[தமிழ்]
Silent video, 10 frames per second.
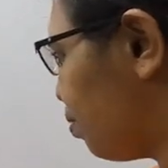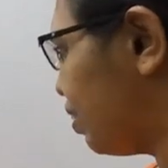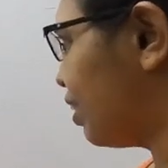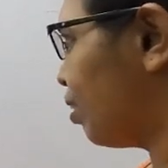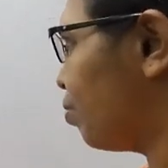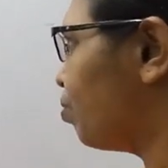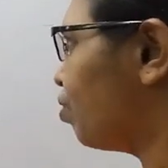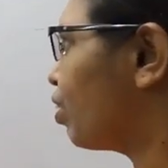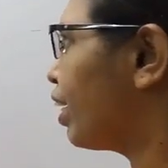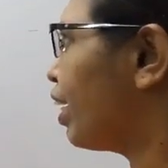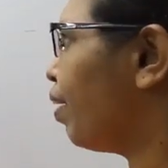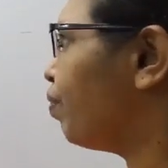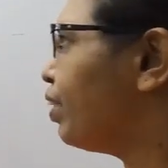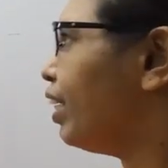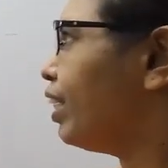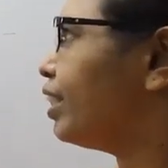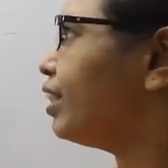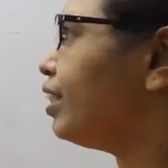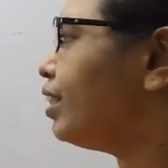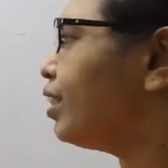prism ஓகேயா
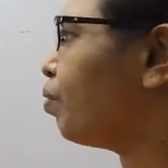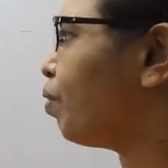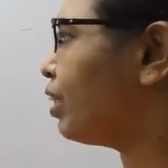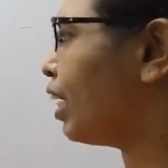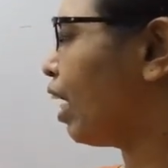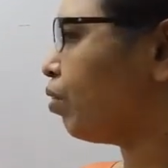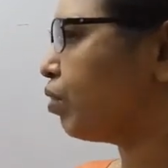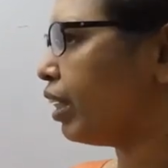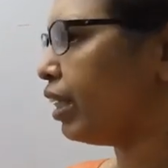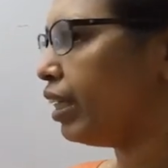இது இந்த மாதிரி அவங்க